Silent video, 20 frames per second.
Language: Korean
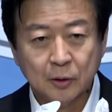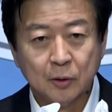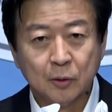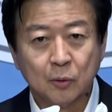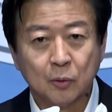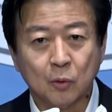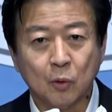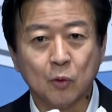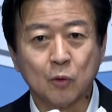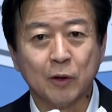
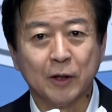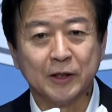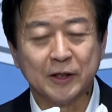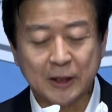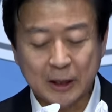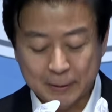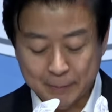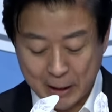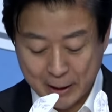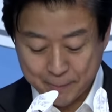
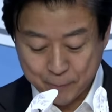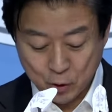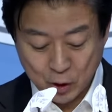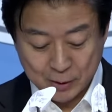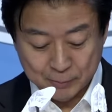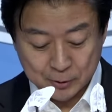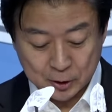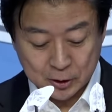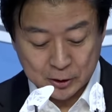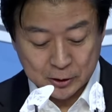공관위가
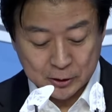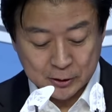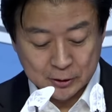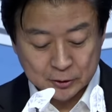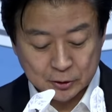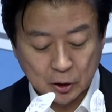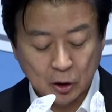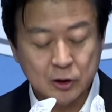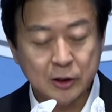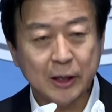마포갑을
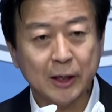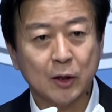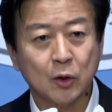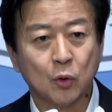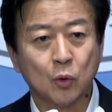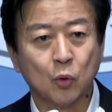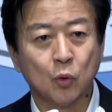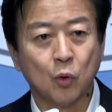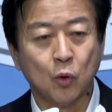전략